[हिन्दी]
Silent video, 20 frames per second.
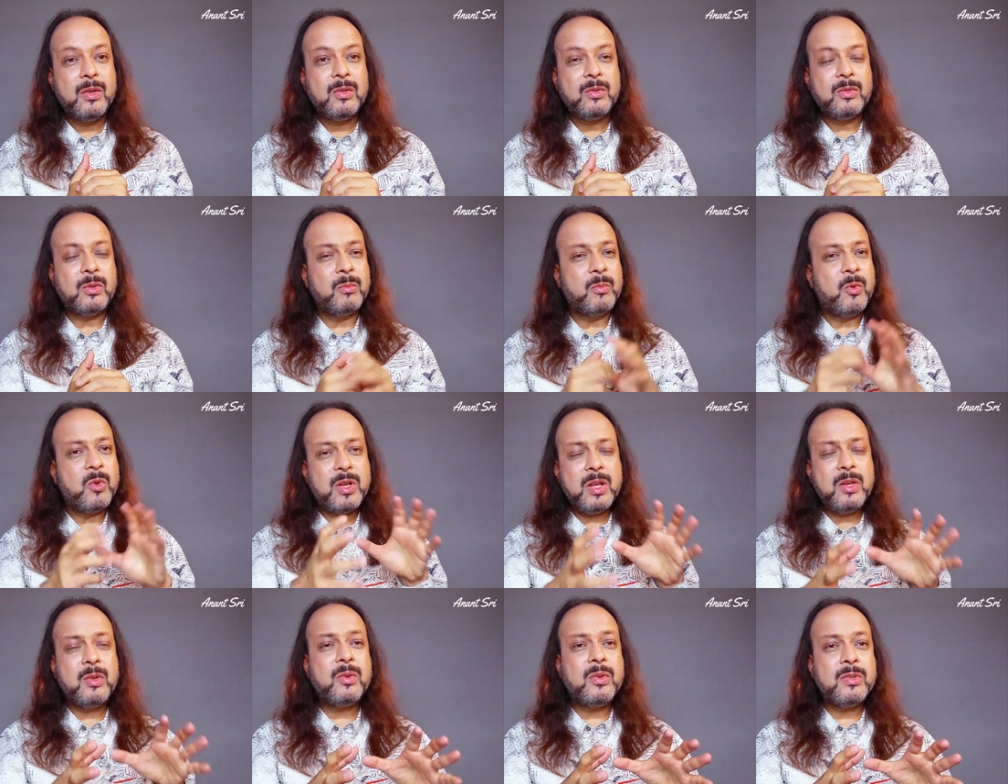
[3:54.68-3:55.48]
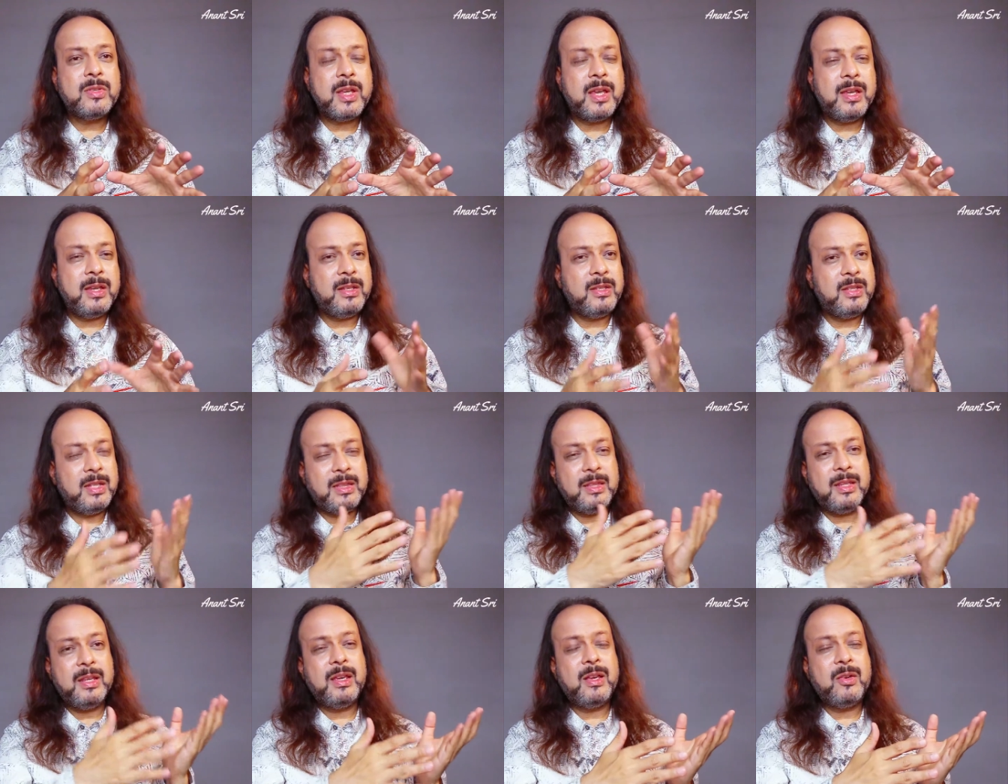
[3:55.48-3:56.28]
तो वोटिंग हो जाए
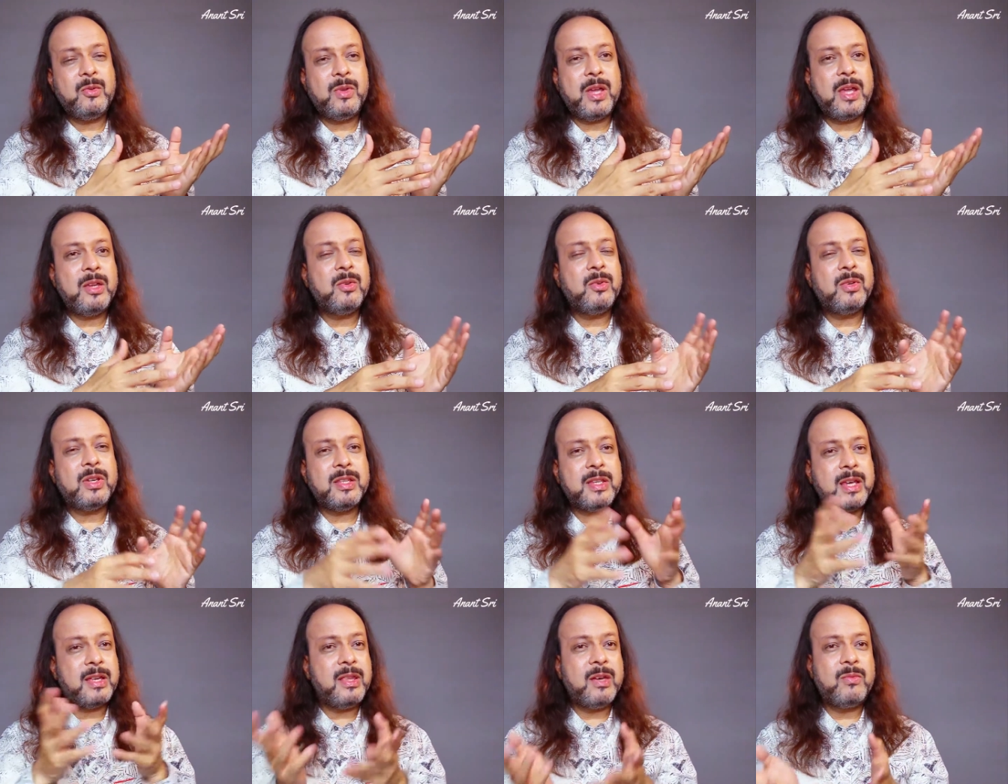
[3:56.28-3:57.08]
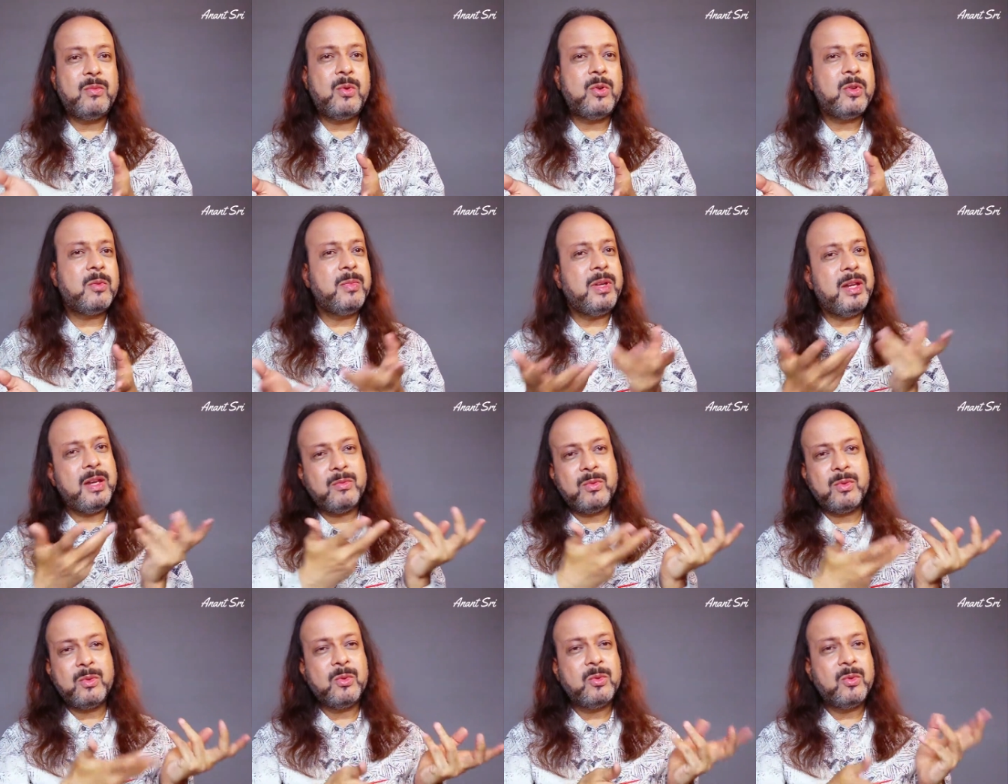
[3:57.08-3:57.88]
जितने अनुयायियों के ज़्यादा वोट मिले
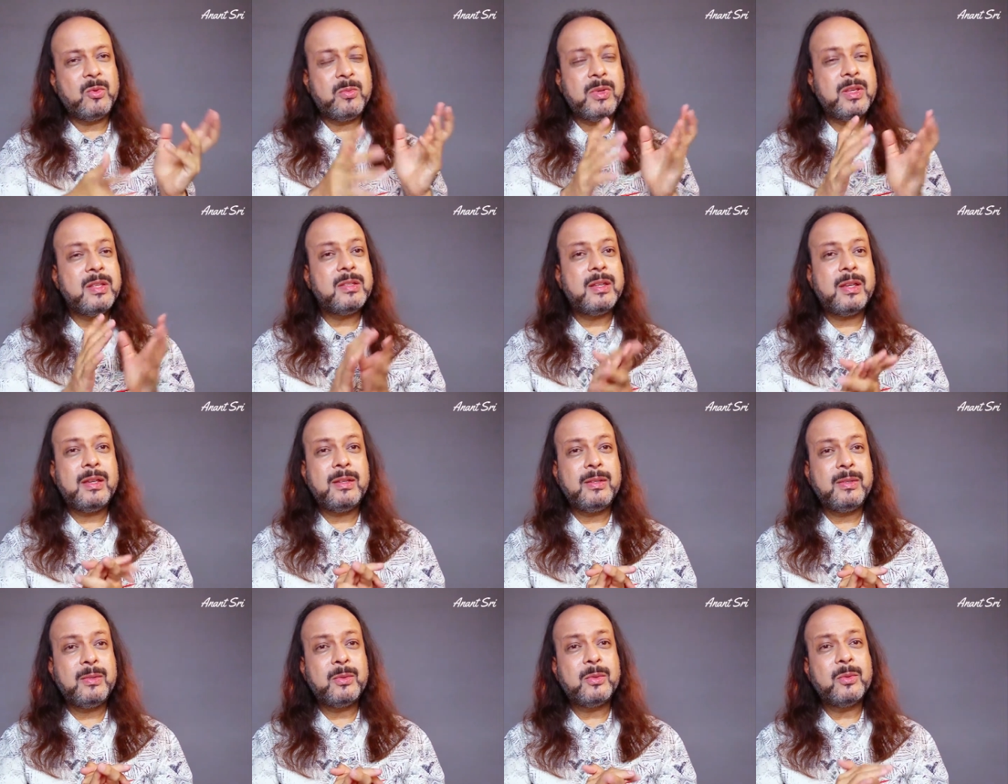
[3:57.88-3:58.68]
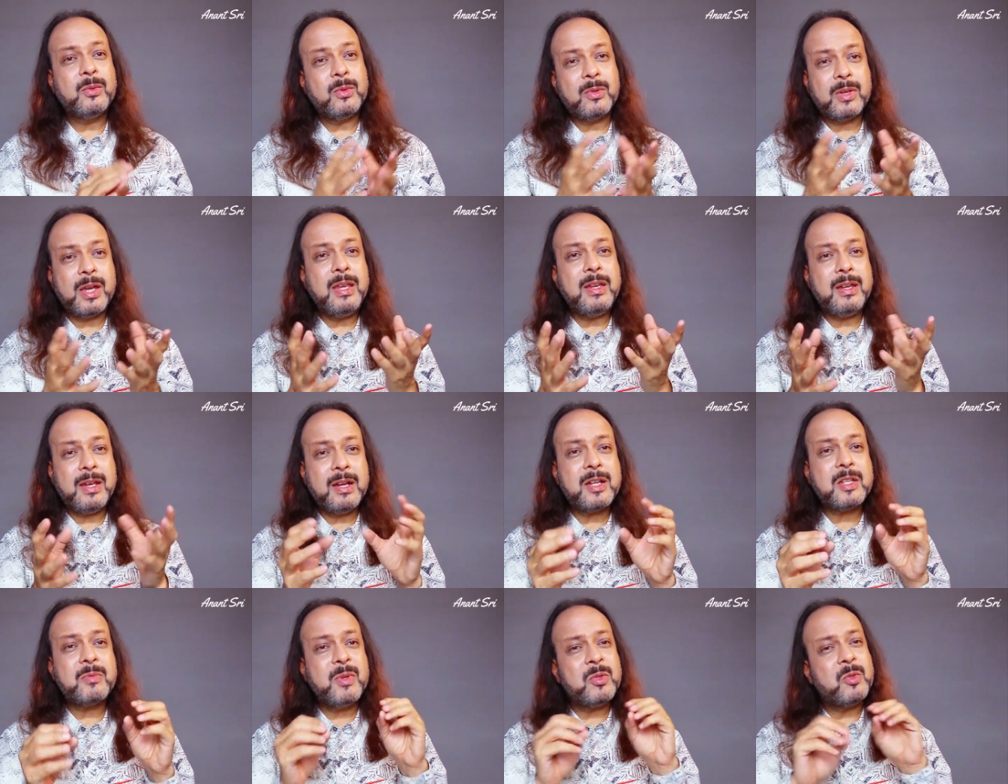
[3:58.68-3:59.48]
वो गुरु बन जाए तो कई
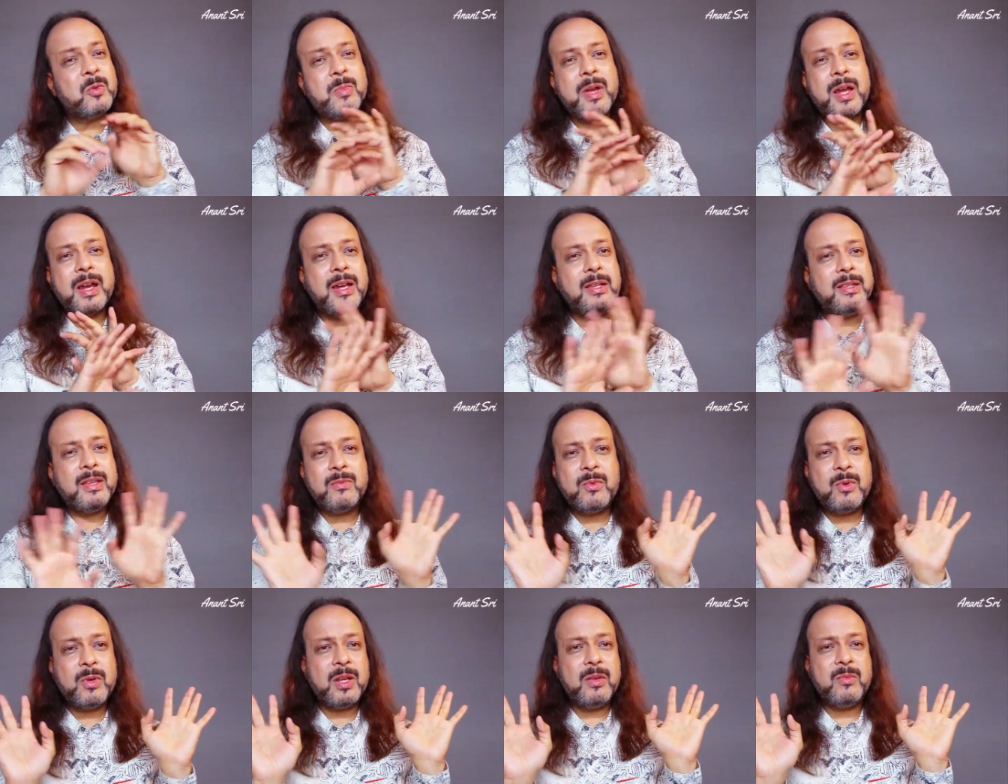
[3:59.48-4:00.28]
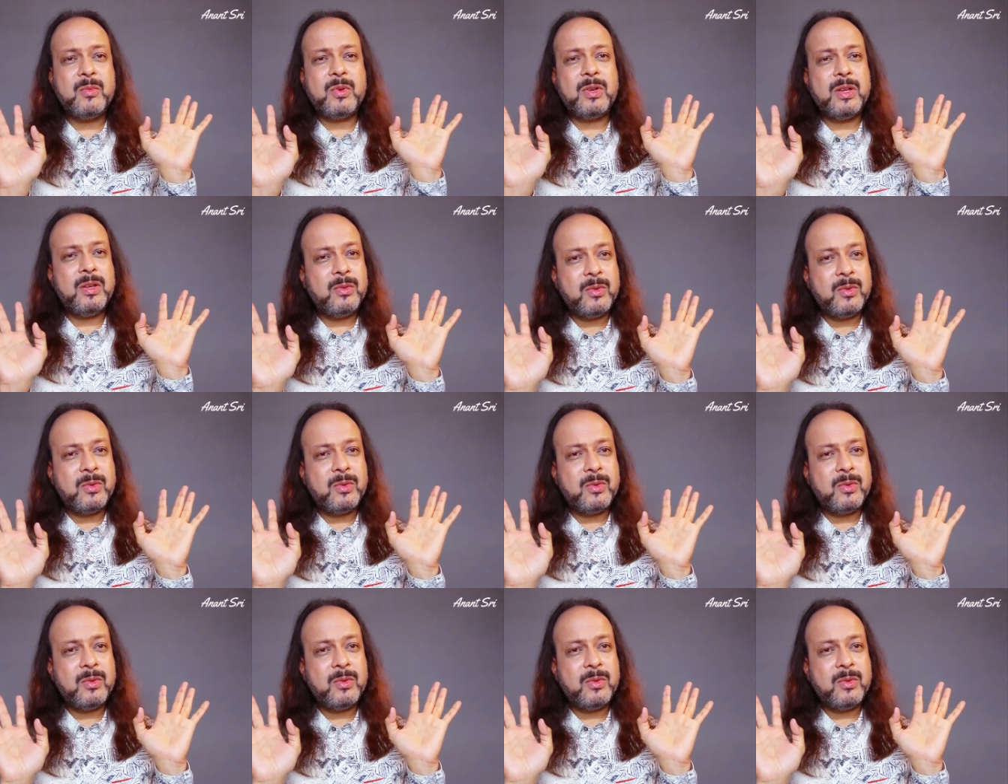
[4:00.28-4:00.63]
कल्ट्स में तो बाकायदा वोटिंग वोटिंग